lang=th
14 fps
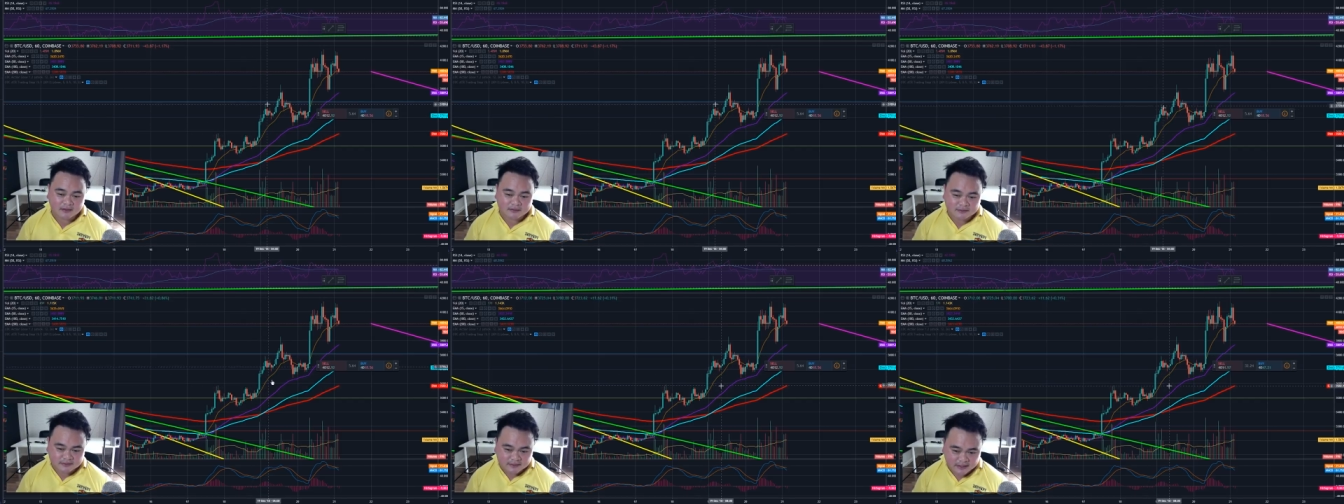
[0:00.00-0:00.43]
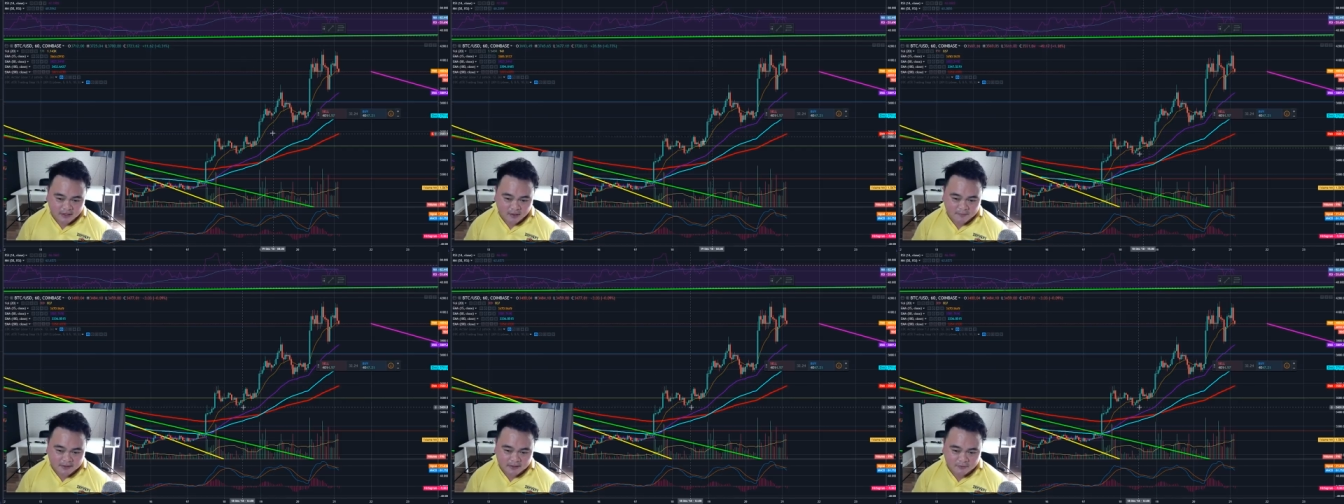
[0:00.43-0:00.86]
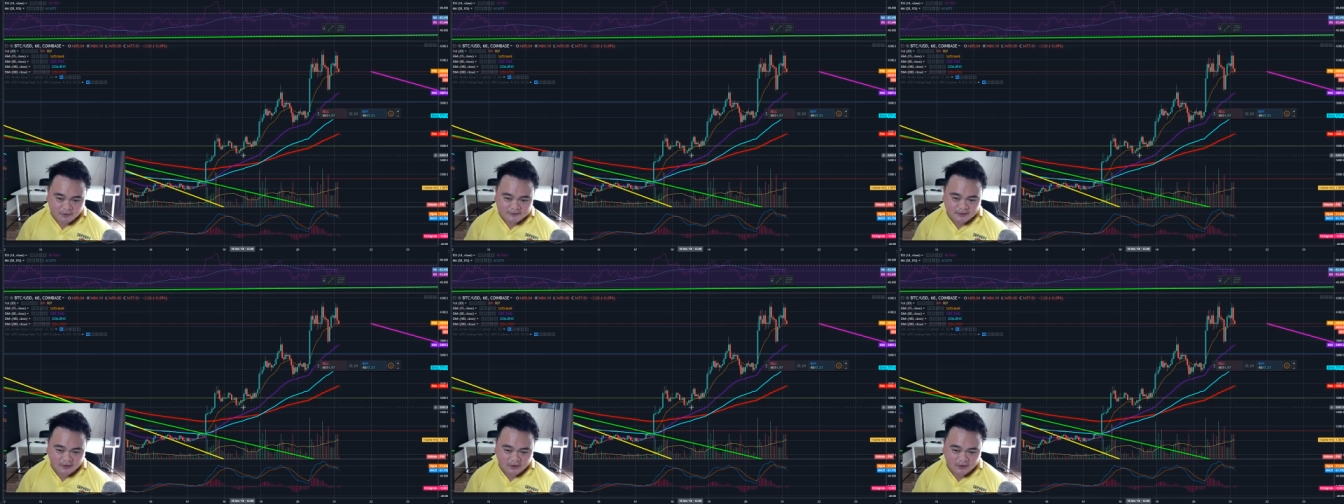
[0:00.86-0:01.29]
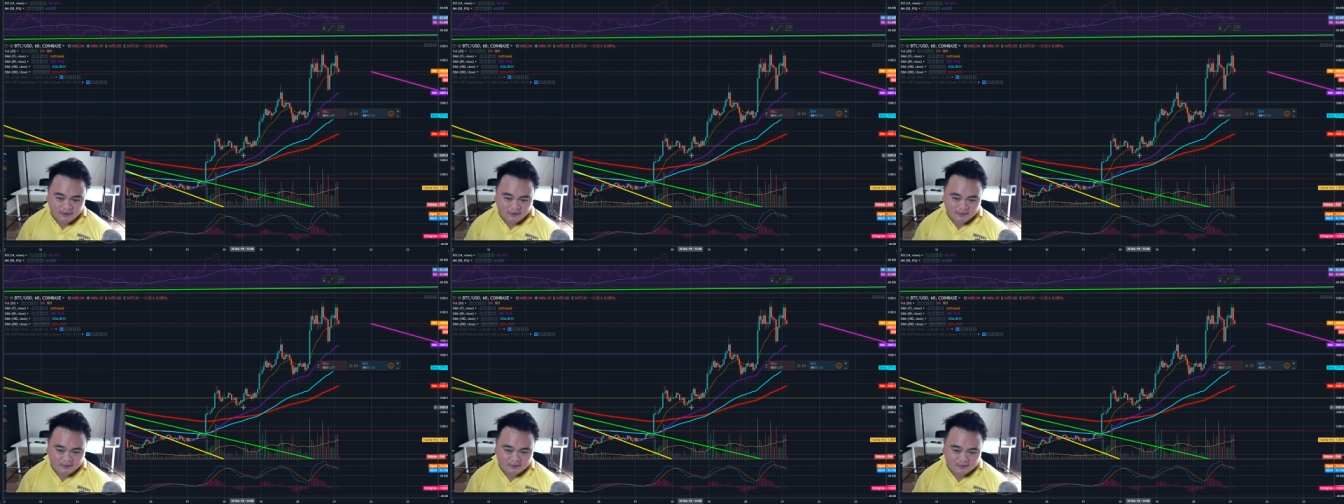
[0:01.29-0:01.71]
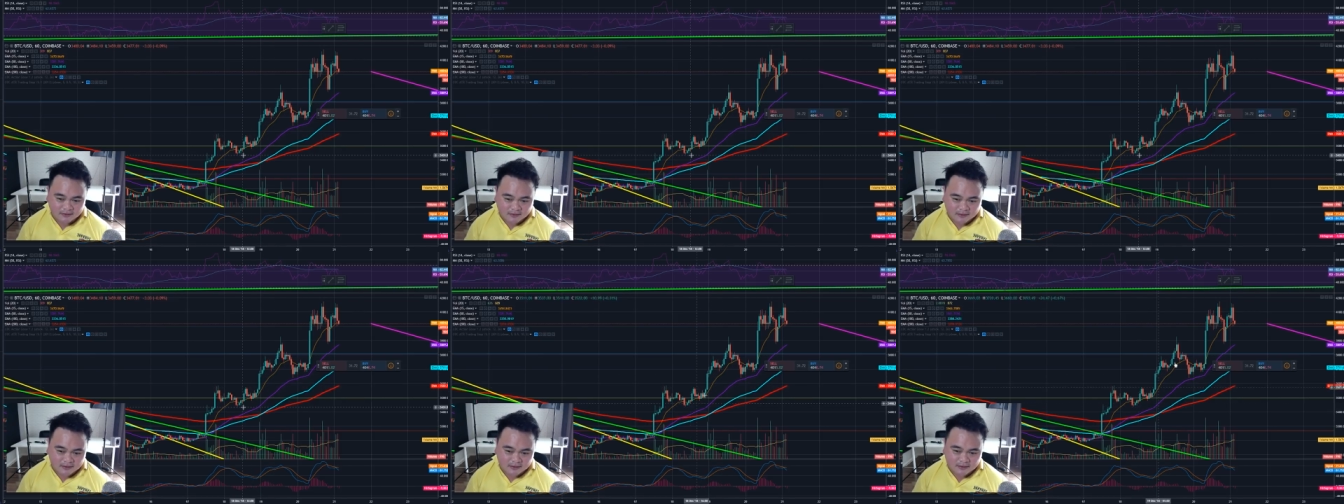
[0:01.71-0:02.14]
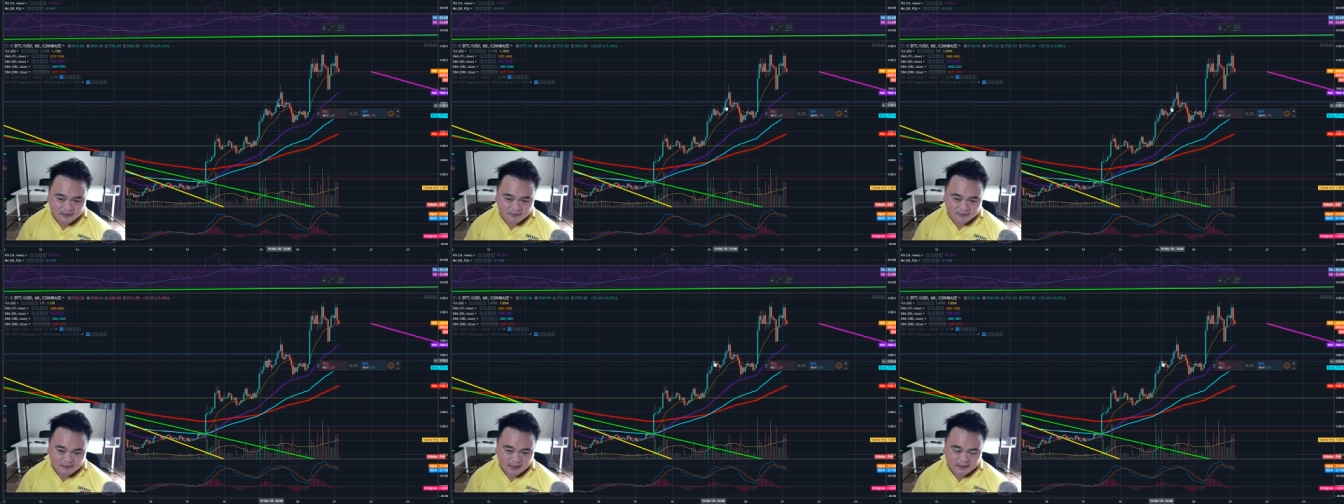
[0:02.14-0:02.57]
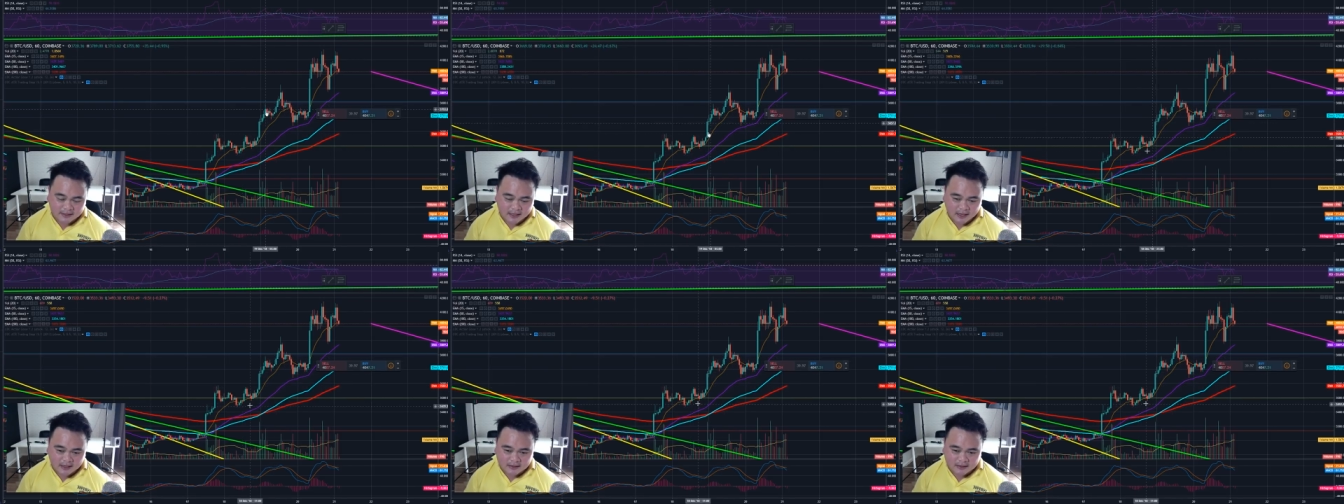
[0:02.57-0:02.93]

4ย่อไม่ถึงหัว2หรืออาจจะ